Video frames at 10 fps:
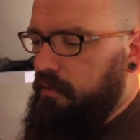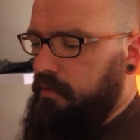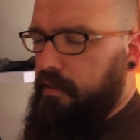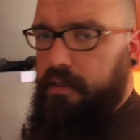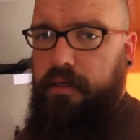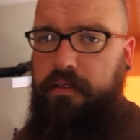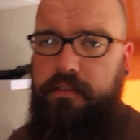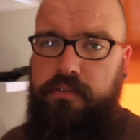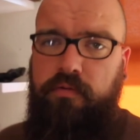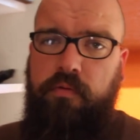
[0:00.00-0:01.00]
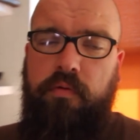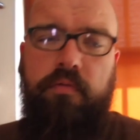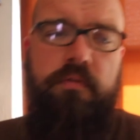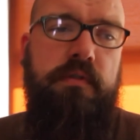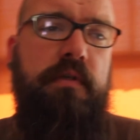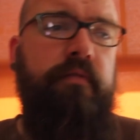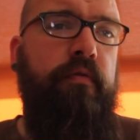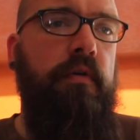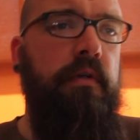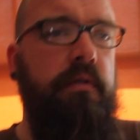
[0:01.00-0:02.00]
naja, jetzt so ohne Hund ist halt
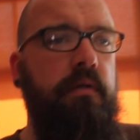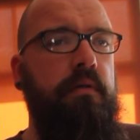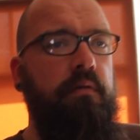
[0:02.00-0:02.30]
wirklich äh,